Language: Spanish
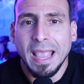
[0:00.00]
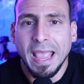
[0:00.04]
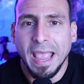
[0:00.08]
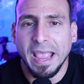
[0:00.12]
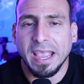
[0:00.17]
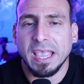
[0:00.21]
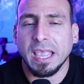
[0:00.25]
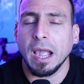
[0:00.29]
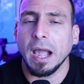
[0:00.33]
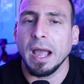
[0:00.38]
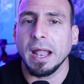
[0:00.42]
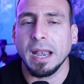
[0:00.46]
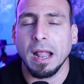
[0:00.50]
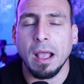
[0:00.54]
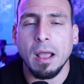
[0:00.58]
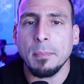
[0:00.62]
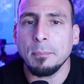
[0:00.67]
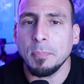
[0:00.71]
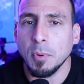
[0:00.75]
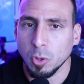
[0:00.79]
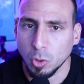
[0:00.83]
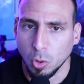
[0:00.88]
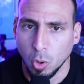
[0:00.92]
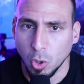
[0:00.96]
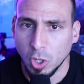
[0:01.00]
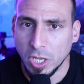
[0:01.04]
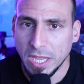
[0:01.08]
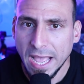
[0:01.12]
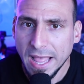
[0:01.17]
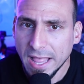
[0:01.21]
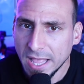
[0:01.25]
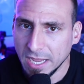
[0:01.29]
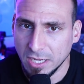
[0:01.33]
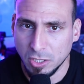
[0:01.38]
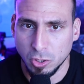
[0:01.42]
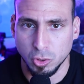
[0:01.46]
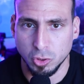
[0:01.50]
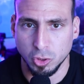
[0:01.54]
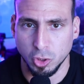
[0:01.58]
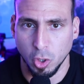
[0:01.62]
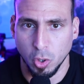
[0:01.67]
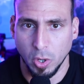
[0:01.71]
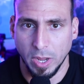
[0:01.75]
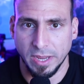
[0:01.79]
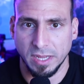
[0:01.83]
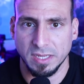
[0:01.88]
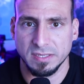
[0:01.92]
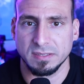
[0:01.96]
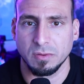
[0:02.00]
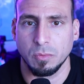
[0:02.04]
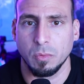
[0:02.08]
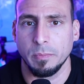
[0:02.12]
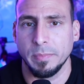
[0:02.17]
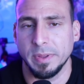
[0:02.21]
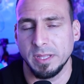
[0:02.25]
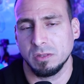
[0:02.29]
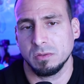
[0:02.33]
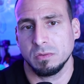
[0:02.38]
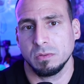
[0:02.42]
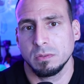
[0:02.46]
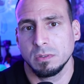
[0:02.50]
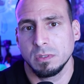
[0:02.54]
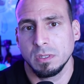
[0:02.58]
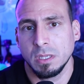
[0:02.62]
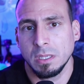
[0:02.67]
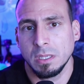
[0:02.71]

Es que ganaba por goleada John John en ese momento.